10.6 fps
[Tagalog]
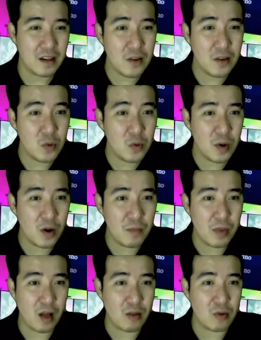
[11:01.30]
Vicente yung un malaking
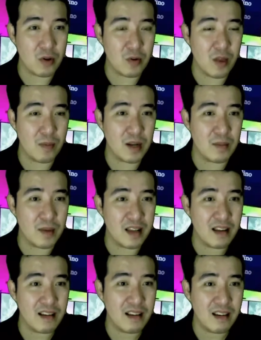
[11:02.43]
braso na yun. Eh? Grabe naman.
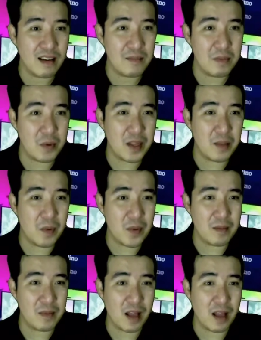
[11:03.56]
Pogis na pogis
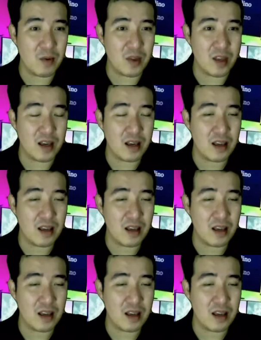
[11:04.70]
ang braso niya.